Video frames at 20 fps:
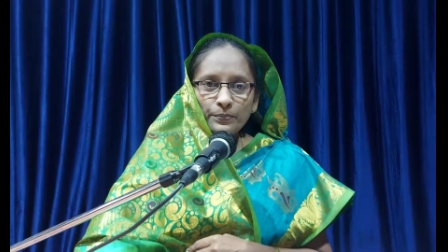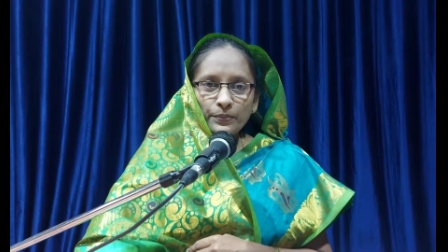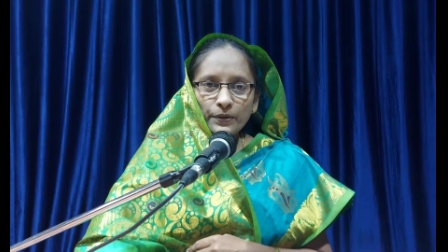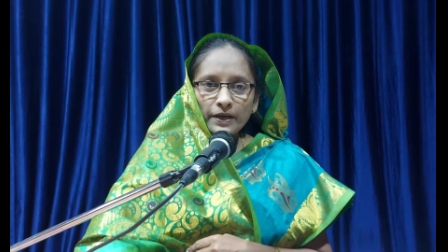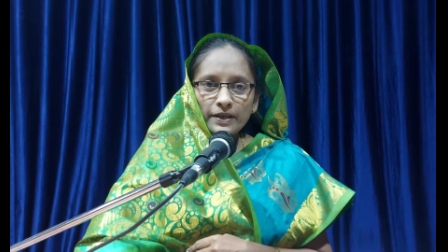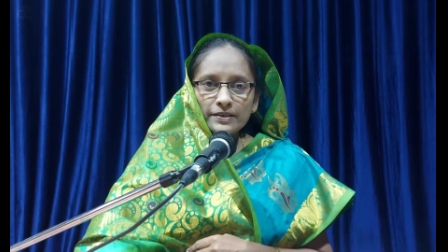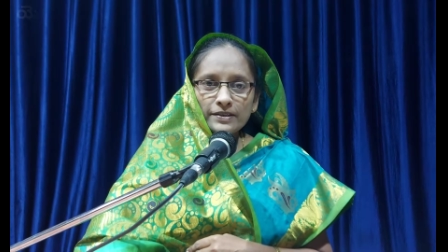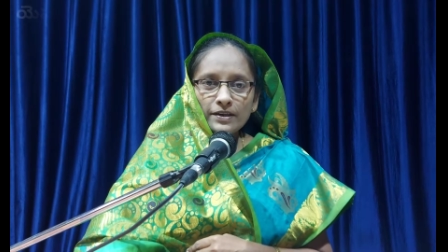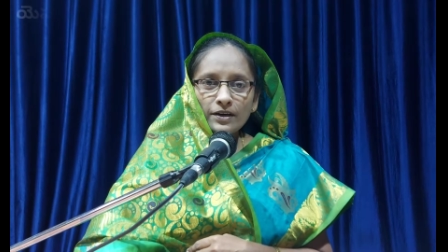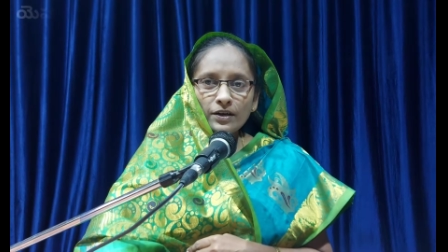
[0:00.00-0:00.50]

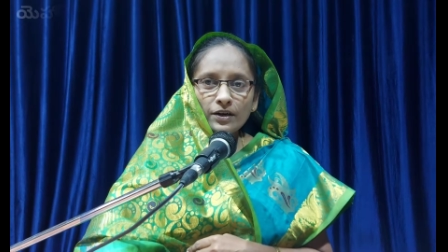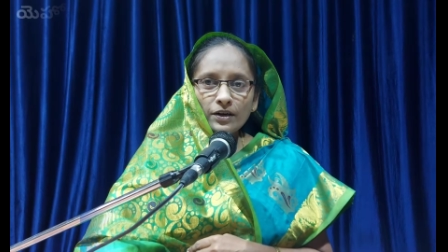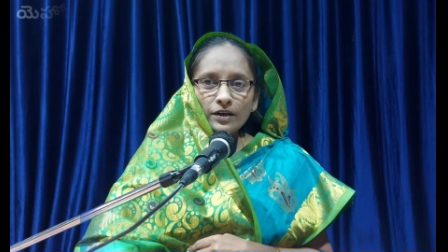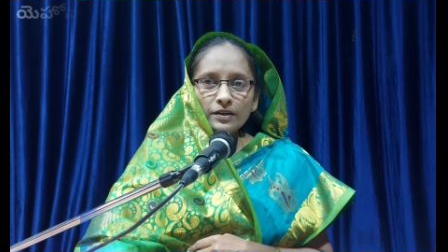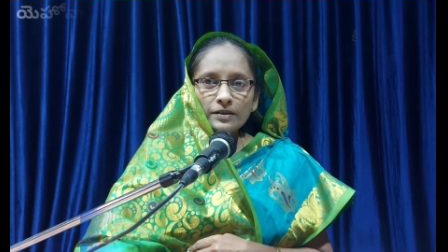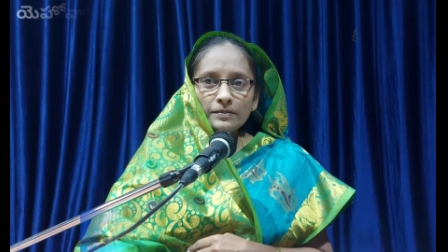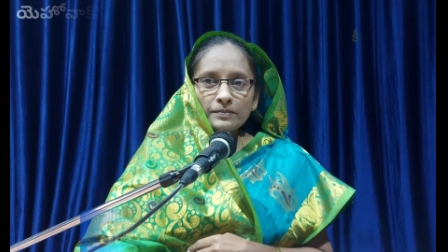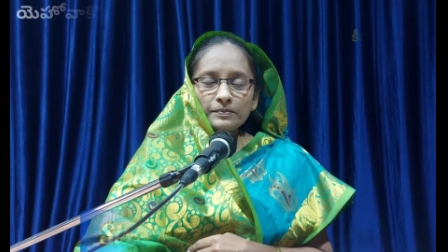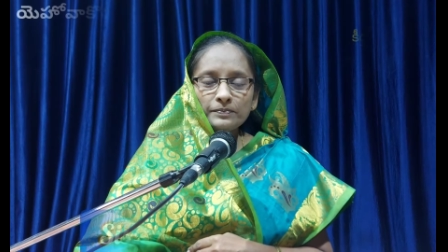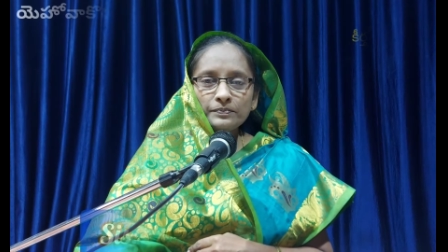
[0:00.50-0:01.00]
ప్రైజ్
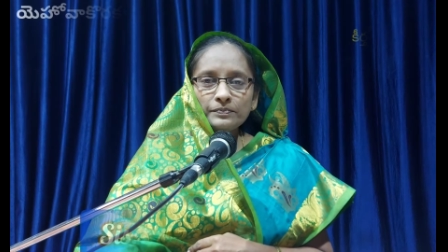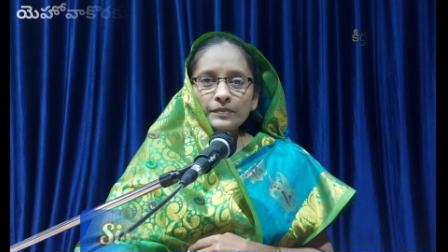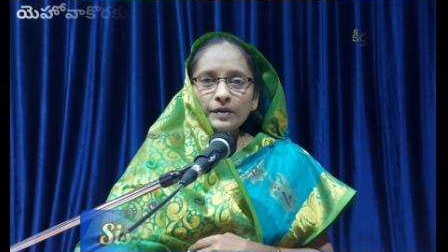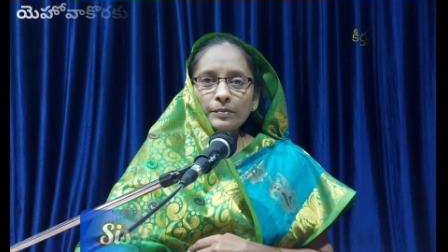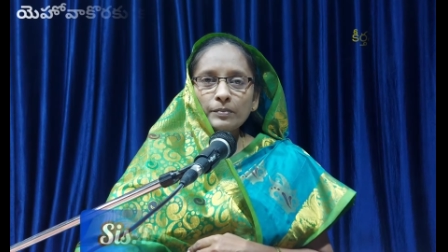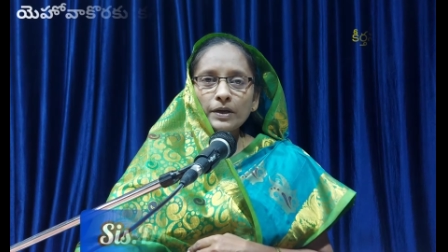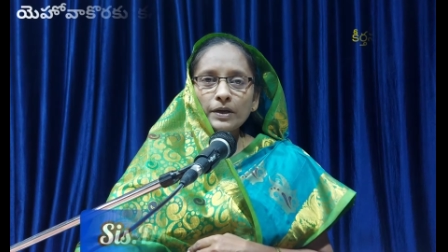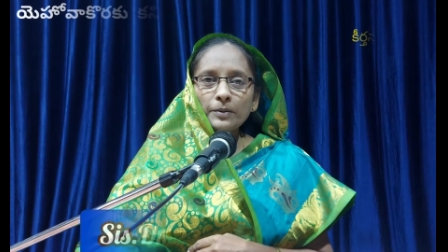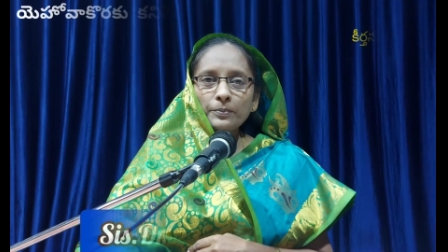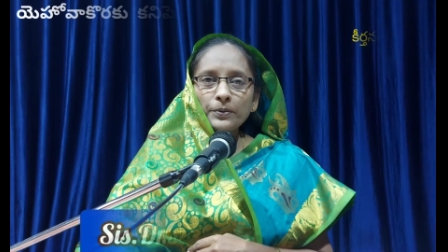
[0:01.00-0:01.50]
అలాడ్
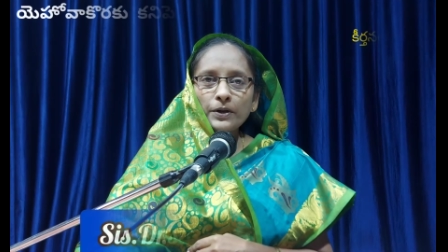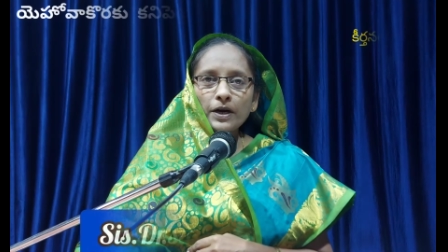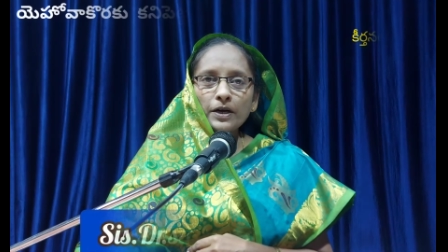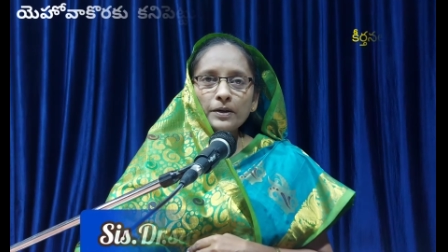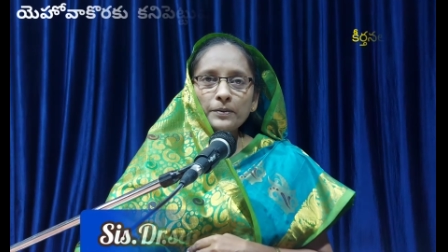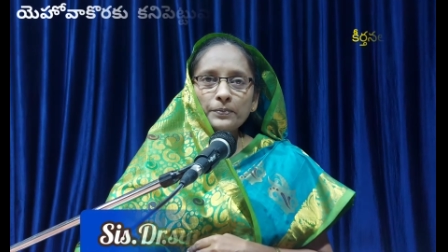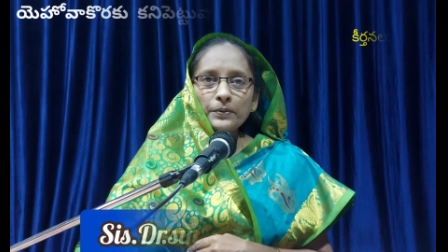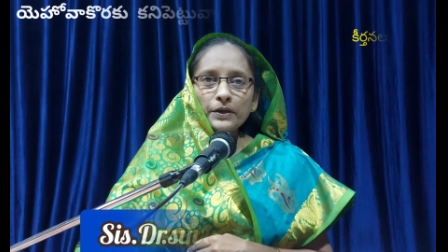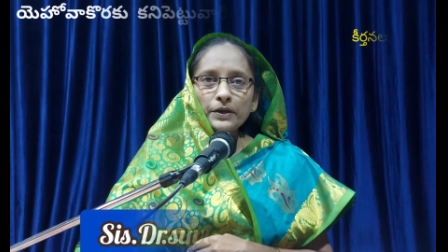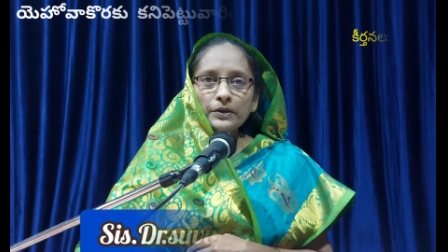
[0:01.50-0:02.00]
మన
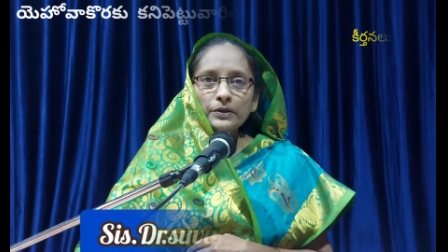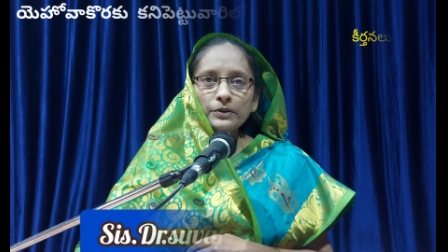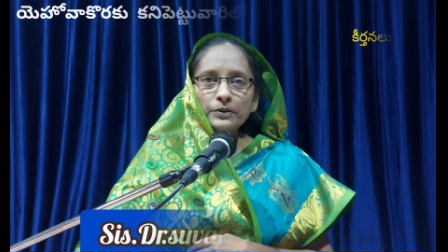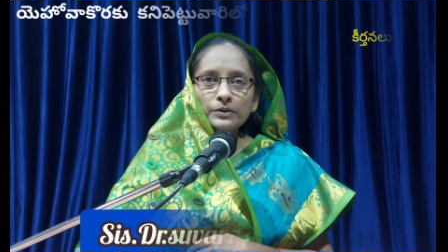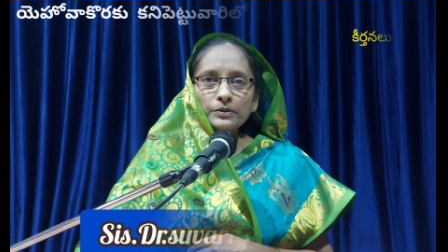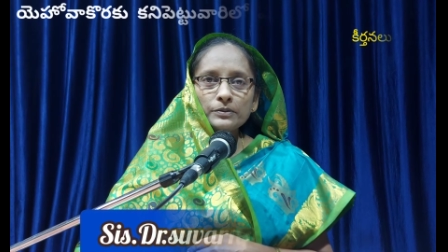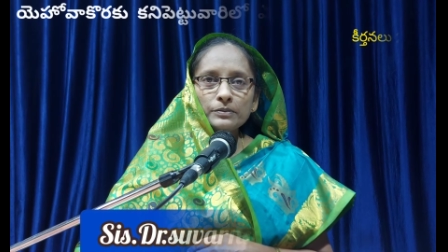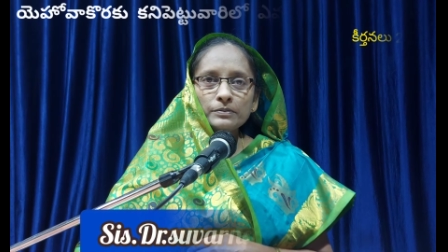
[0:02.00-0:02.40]
ప్రాణప్రియుడు